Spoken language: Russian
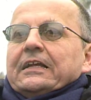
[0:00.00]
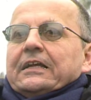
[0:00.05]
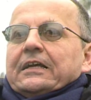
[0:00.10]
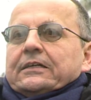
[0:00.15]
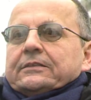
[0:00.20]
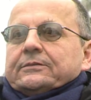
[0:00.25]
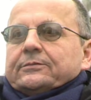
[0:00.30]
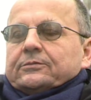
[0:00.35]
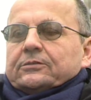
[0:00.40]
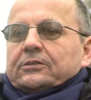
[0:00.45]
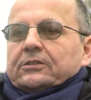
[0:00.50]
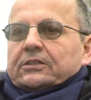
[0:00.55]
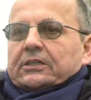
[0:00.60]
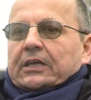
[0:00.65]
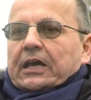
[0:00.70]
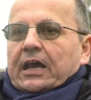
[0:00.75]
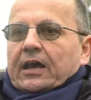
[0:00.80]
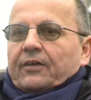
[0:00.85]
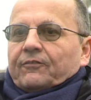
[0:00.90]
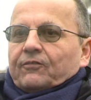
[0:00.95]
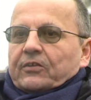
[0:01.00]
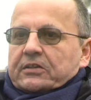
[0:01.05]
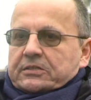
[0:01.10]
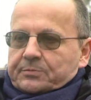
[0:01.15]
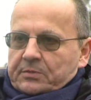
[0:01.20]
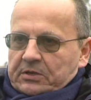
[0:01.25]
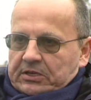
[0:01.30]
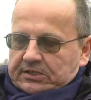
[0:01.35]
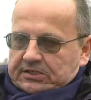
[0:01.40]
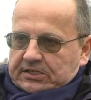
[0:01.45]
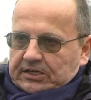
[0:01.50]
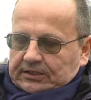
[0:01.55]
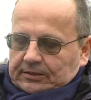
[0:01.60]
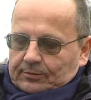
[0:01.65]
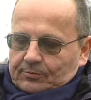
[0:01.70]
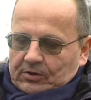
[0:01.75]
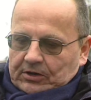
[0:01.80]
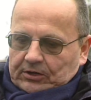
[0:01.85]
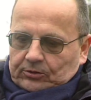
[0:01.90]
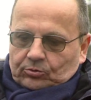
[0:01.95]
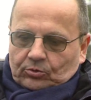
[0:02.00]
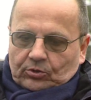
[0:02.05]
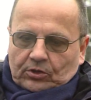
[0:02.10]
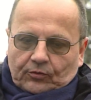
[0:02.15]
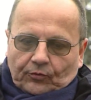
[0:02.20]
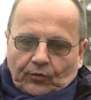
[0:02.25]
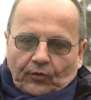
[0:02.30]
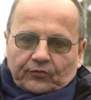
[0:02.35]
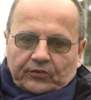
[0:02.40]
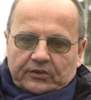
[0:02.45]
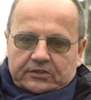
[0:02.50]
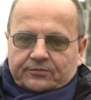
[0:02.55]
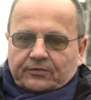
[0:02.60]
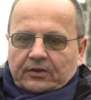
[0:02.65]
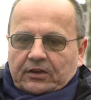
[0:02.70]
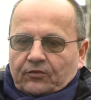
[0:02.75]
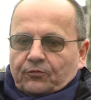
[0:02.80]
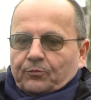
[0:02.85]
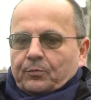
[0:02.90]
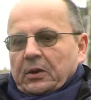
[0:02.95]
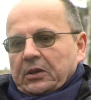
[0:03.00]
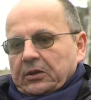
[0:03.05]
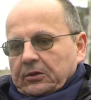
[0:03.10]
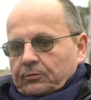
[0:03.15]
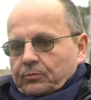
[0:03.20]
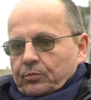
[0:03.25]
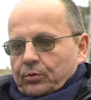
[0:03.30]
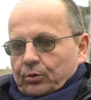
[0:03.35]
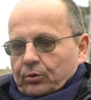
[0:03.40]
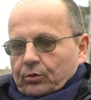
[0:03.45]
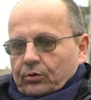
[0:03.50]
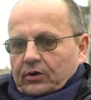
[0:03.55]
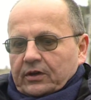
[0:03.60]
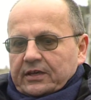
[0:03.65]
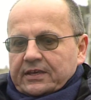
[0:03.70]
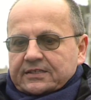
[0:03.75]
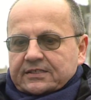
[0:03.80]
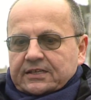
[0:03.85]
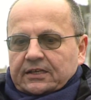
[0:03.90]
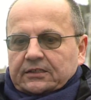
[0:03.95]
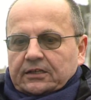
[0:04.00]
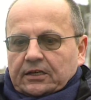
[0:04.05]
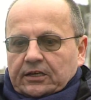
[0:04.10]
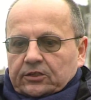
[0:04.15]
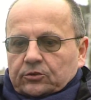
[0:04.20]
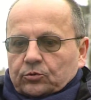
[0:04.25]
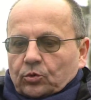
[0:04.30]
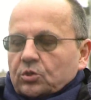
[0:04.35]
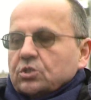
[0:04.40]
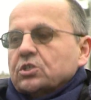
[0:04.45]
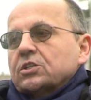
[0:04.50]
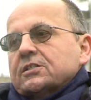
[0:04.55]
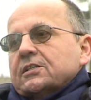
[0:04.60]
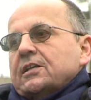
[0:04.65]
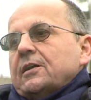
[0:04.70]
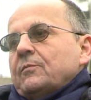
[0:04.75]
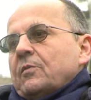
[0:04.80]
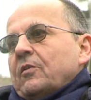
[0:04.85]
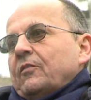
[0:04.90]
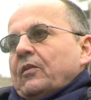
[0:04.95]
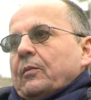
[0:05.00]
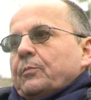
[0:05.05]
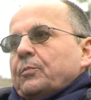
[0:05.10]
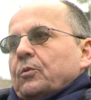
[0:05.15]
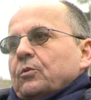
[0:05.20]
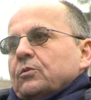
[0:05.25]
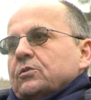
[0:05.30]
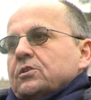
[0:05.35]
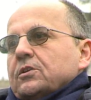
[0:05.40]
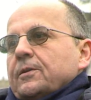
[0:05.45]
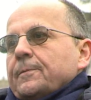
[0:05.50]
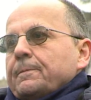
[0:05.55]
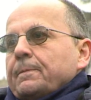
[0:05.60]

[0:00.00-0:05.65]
Вот. А в 80-м году его вызвали в политбюро и задали тот же самый вопрос.